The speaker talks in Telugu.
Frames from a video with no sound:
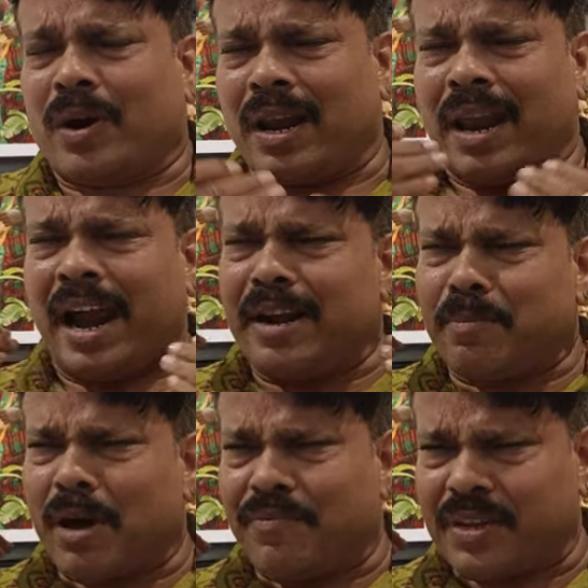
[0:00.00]
ఒక
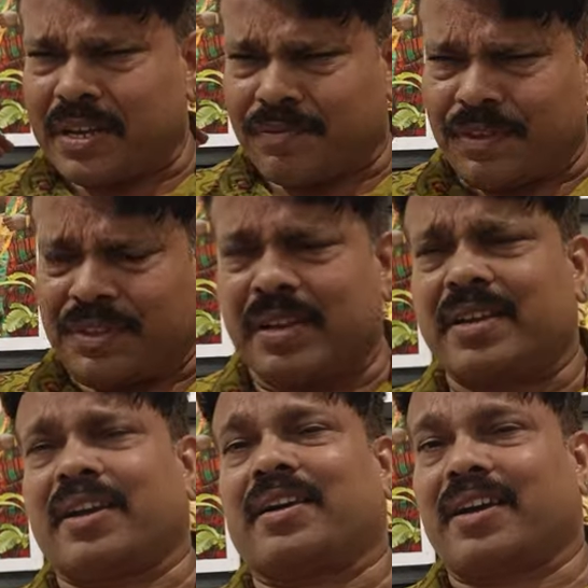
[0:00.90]
ల్యాండ్ మాఫియాకి
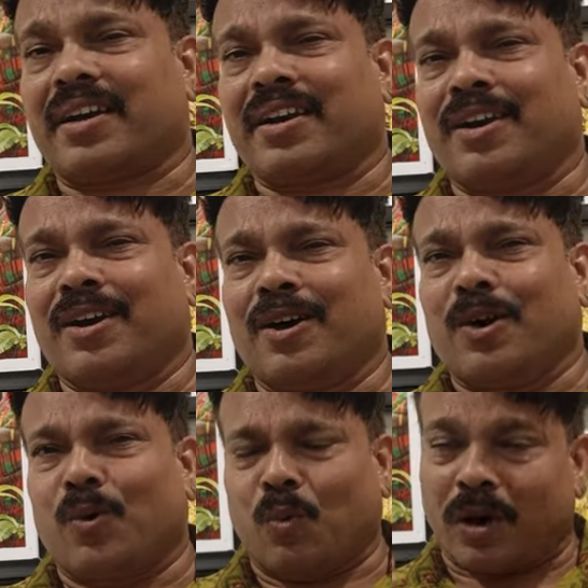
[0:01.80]
వ్యతిరేకంగా
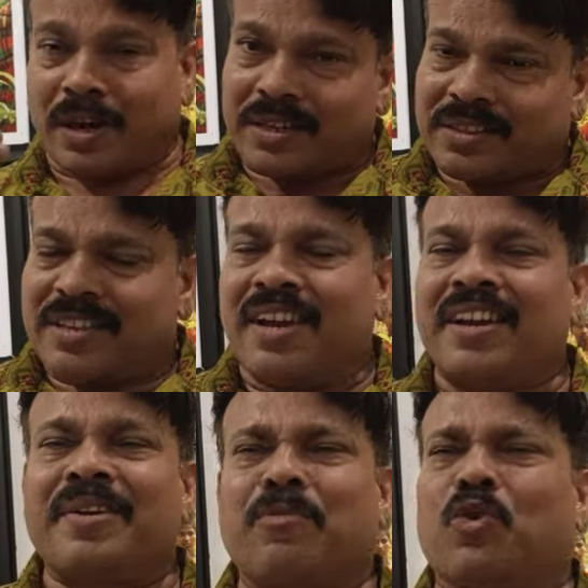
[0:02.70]

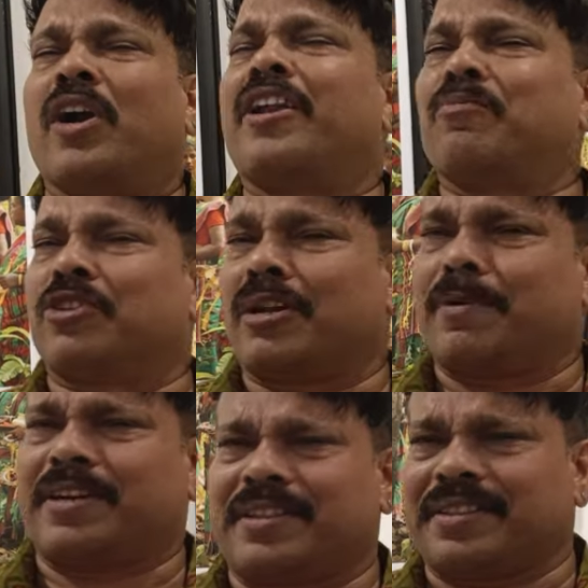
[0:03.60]
ఒక్కర్తిగానే పోరాటం
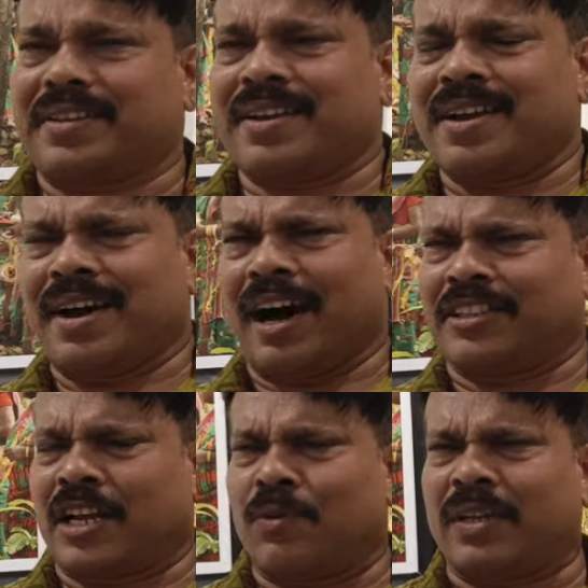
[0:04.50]
మొదలుపెట్టింది ఆ
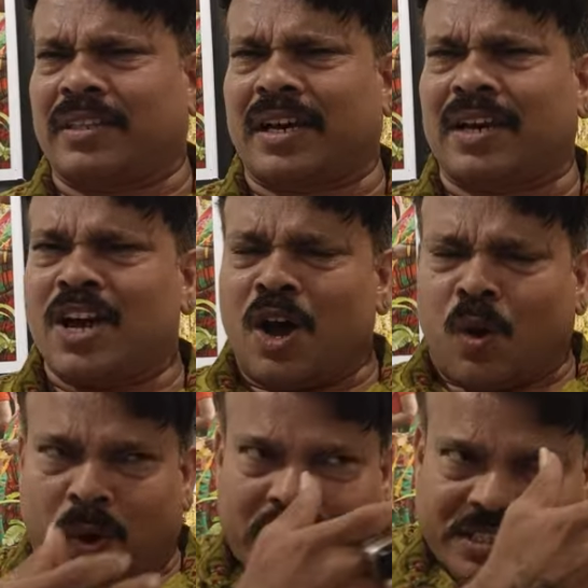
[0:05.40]
తర్వాత
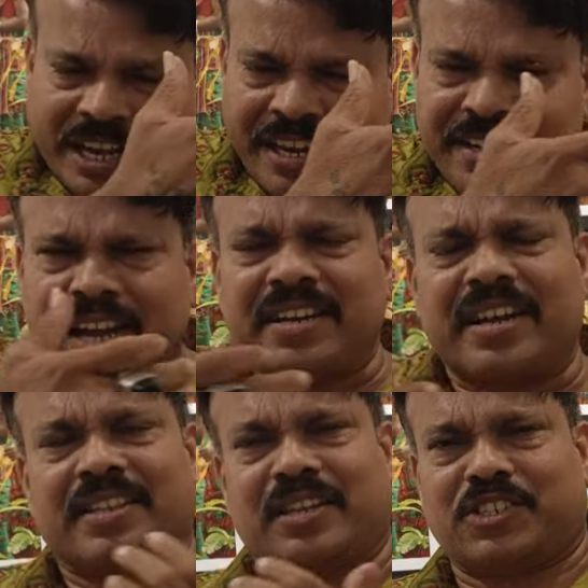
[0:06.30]
ఒక సైన్యాన్ని
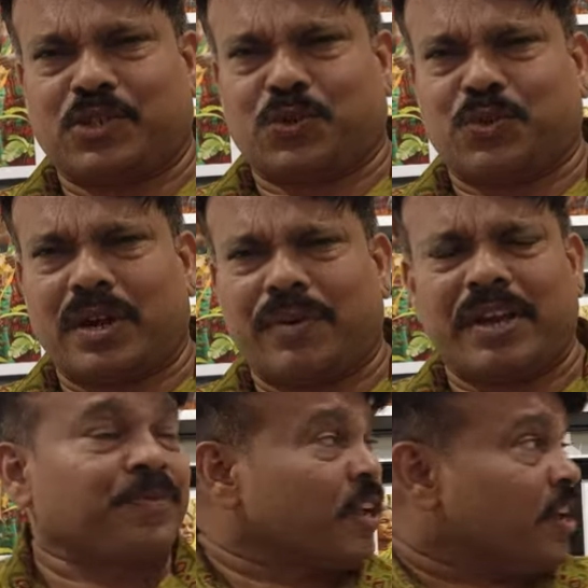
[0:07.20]
గ్యాదర్ చేసుకుంది
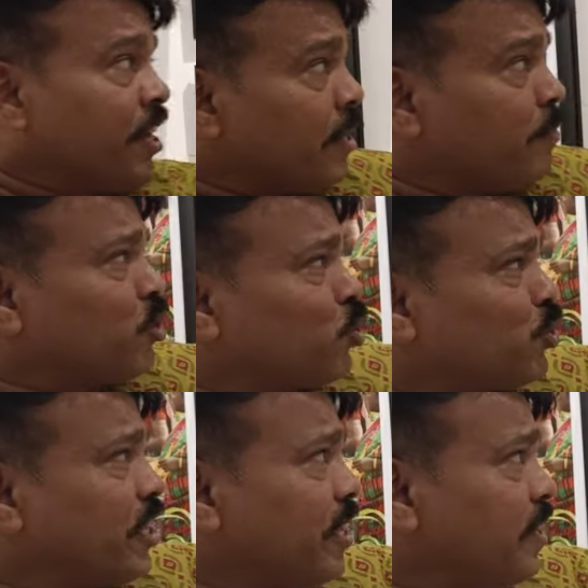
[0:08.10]
ఆవిడ ఇక్కడ మీరు
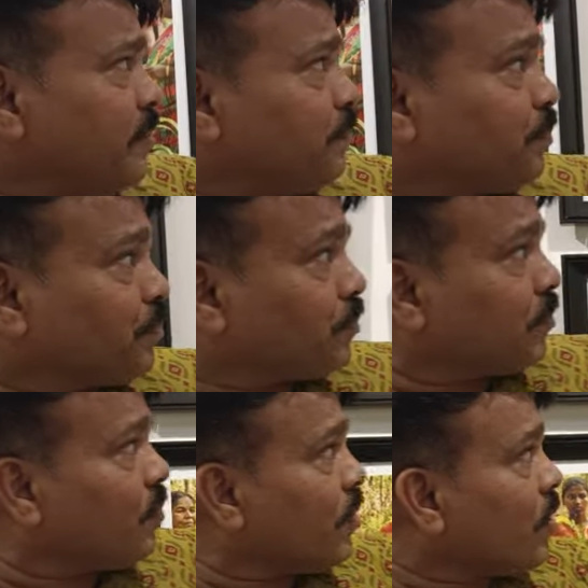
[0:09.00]
చూస్తే
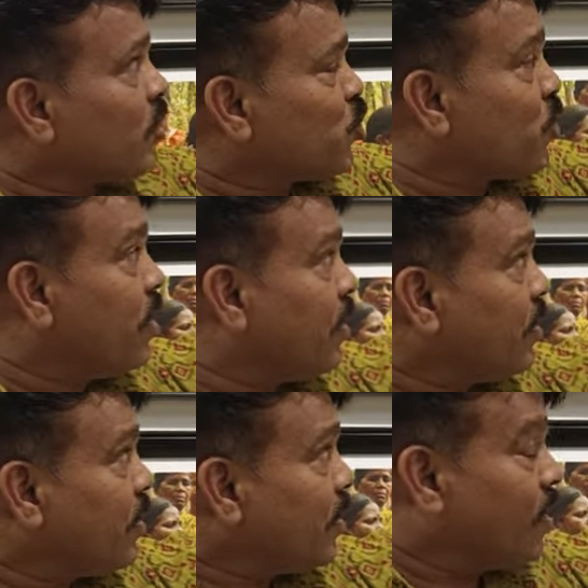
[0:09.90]
చూడండి
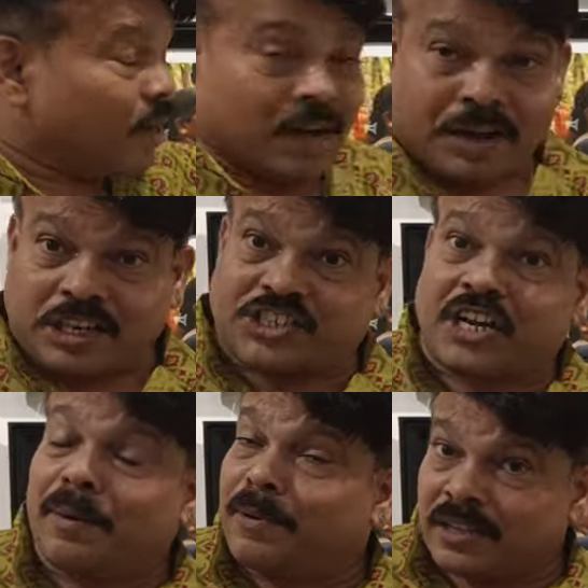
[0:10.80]

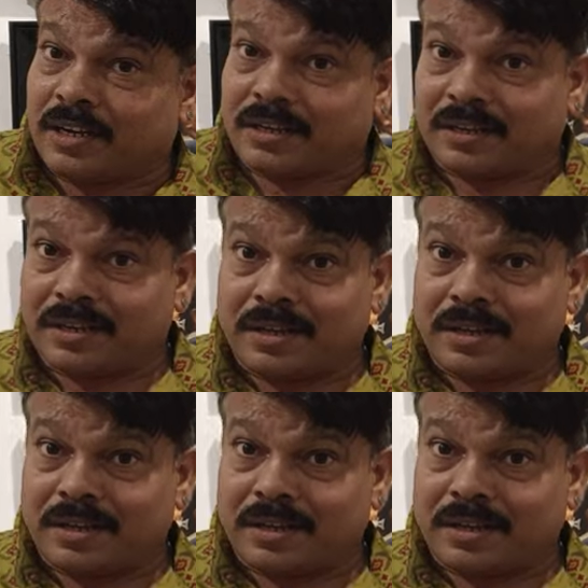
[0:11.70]
రక్షాబంధన్